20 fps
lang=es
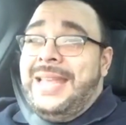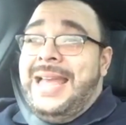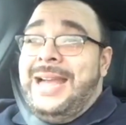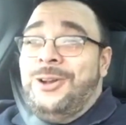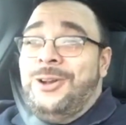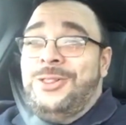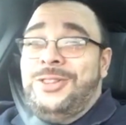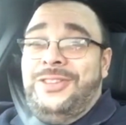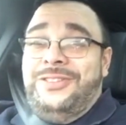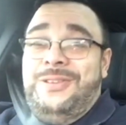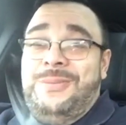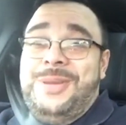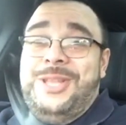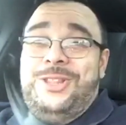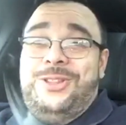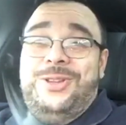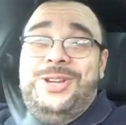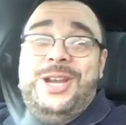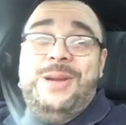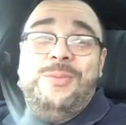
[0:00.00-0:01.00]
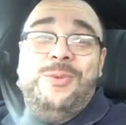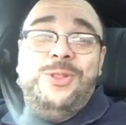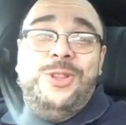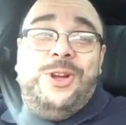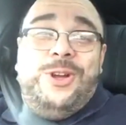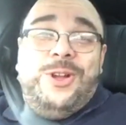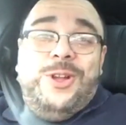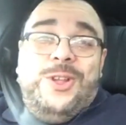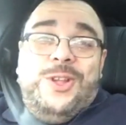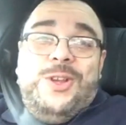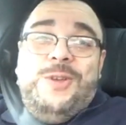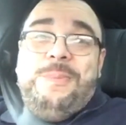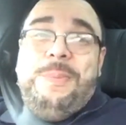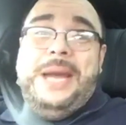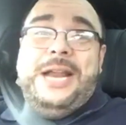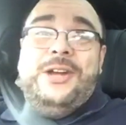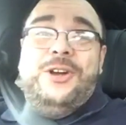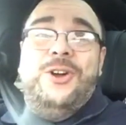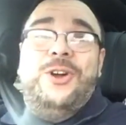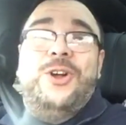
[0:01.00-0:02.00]
acontecimientos en el mundo,
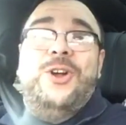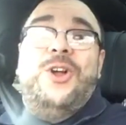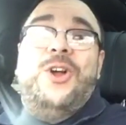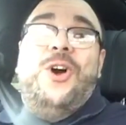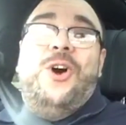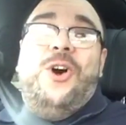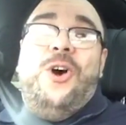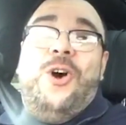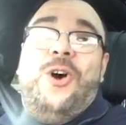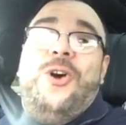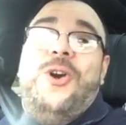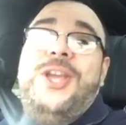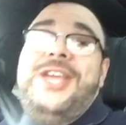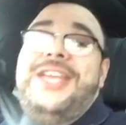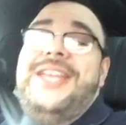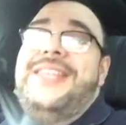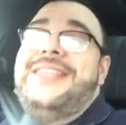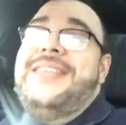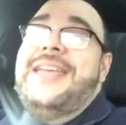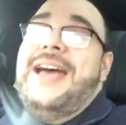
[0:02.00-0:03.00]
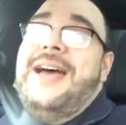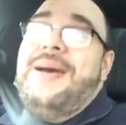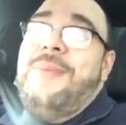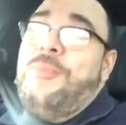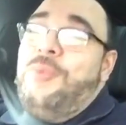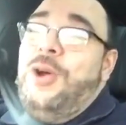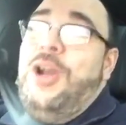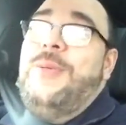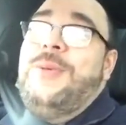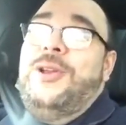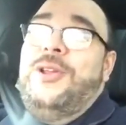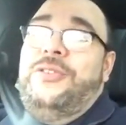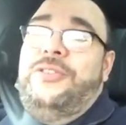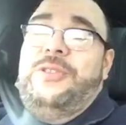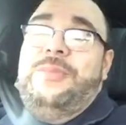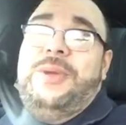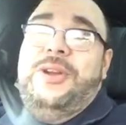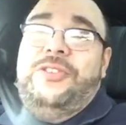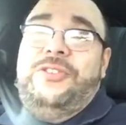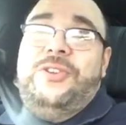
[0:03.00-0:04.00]
paró, hoy ya vuelven
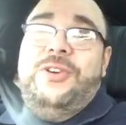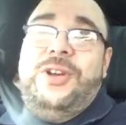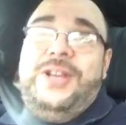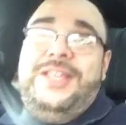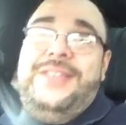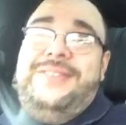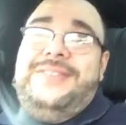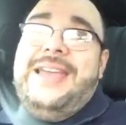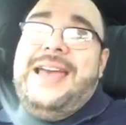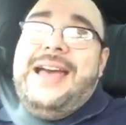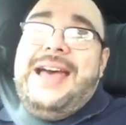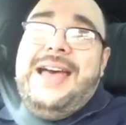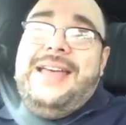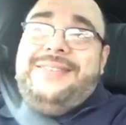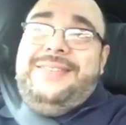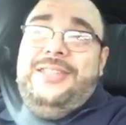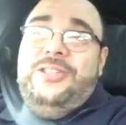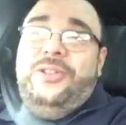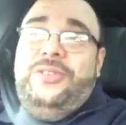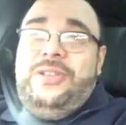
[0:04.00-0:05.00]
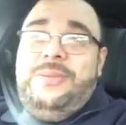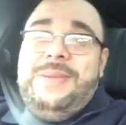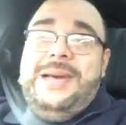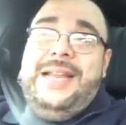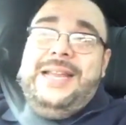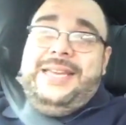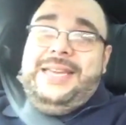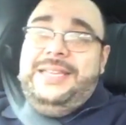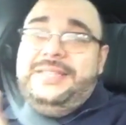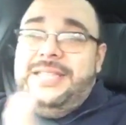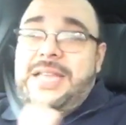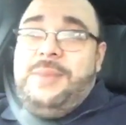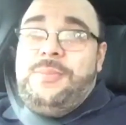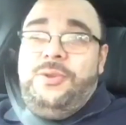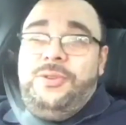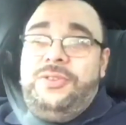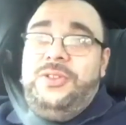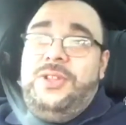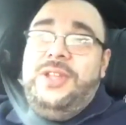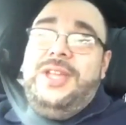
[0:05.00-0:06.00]
los inversores, ya hace dos semanas que
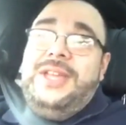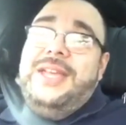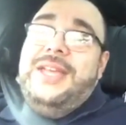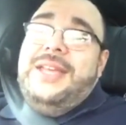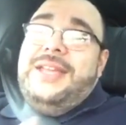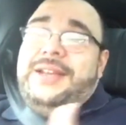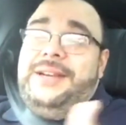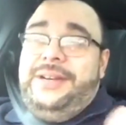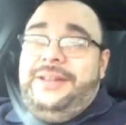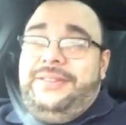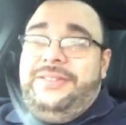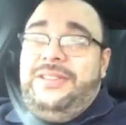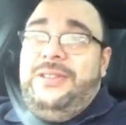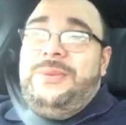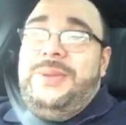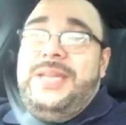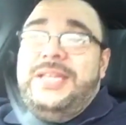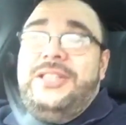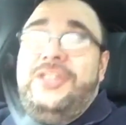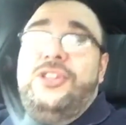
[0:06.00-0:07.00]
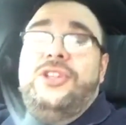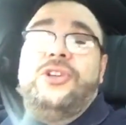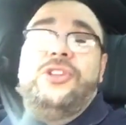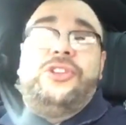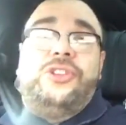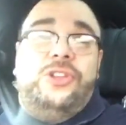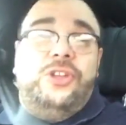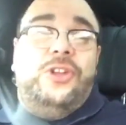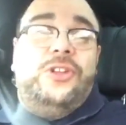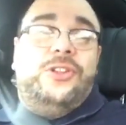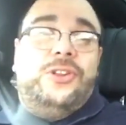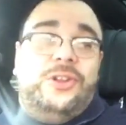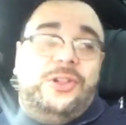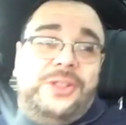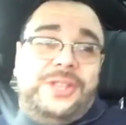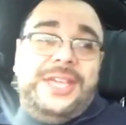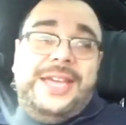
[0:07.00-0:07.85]
estamos recibiendo todos los